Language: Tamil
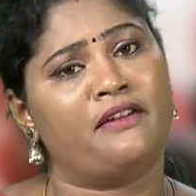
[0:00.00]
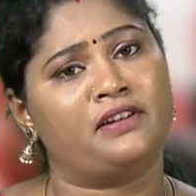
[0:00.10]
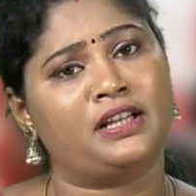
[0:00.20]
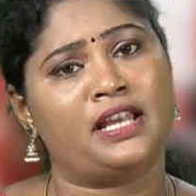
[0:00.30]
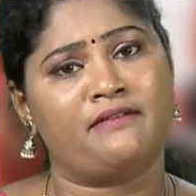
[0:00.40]

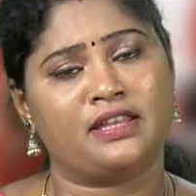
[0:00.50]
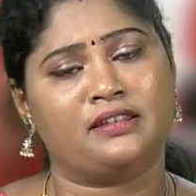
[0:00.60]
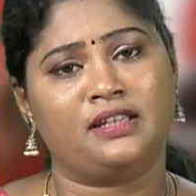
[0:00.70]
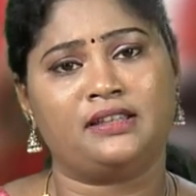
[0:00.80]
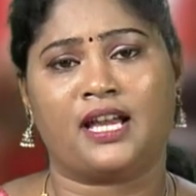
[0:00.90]
அவங்களே
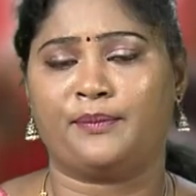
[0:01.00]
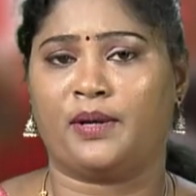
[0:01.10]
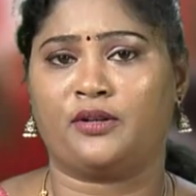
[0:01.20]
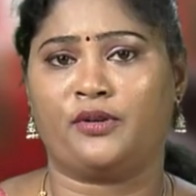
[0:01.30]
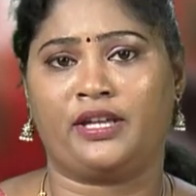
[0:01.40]
வந்து
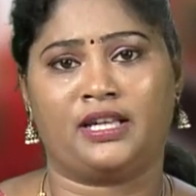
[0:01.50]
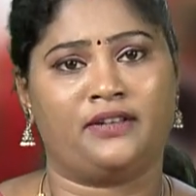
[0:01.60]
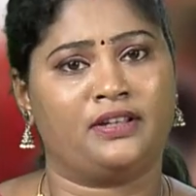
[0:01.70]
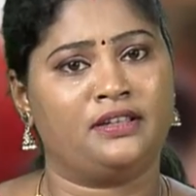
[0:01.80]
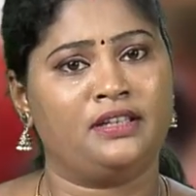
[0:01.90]
தாய்ப்பால் குடிக்கிறத
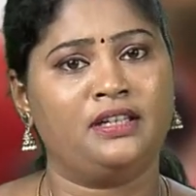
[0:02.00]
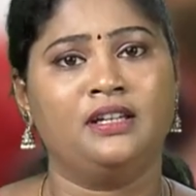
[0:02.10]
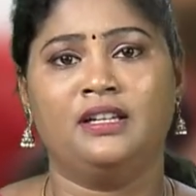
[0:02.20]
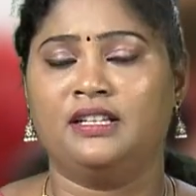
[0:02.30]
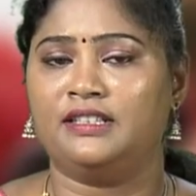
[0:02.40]
வந்து
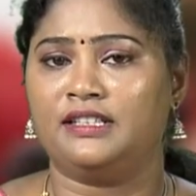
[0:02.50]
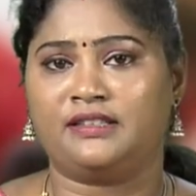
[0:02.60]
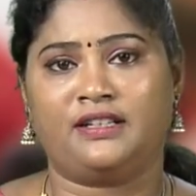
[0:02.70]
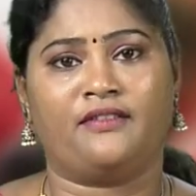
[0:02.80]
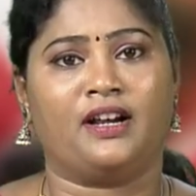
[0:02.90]

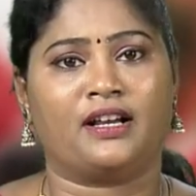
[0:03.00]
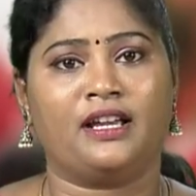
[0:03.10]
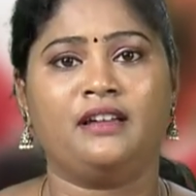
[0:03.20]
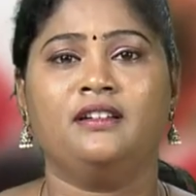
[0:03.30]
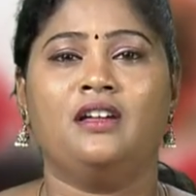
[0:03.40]
நிறுத்திடுவாங்க
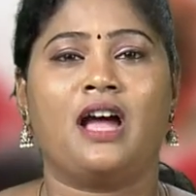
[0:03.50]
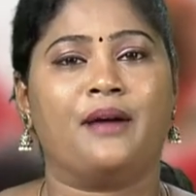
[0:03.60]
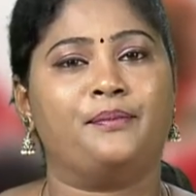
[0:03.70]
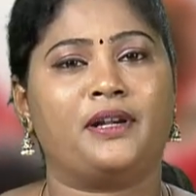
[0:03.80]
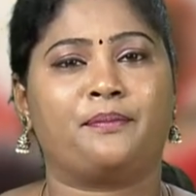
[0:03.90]

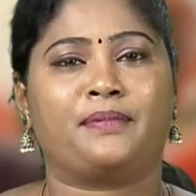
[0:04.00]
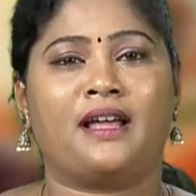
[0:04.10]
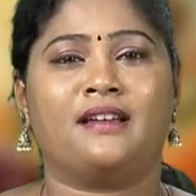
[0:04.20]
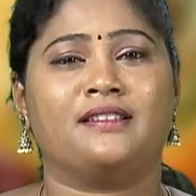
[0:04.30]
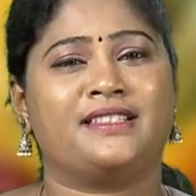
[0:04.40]

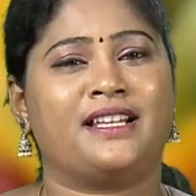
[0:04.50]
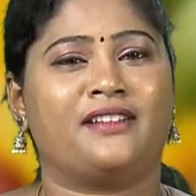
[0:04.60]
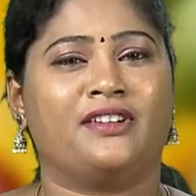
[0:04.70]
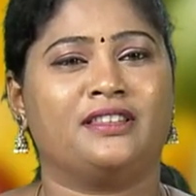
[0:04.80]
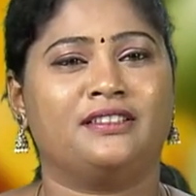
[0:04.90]
அப்ரப்டாக சிலர்
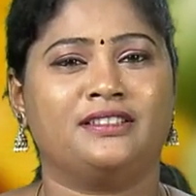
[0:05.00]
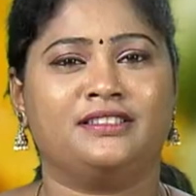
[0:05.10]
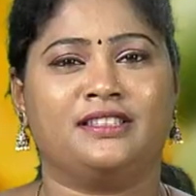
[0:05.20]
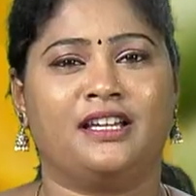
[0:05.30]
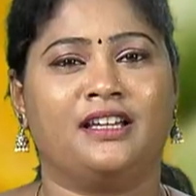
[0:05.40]
வந்து
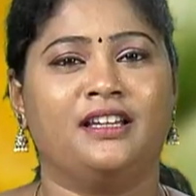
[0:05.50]
இந்த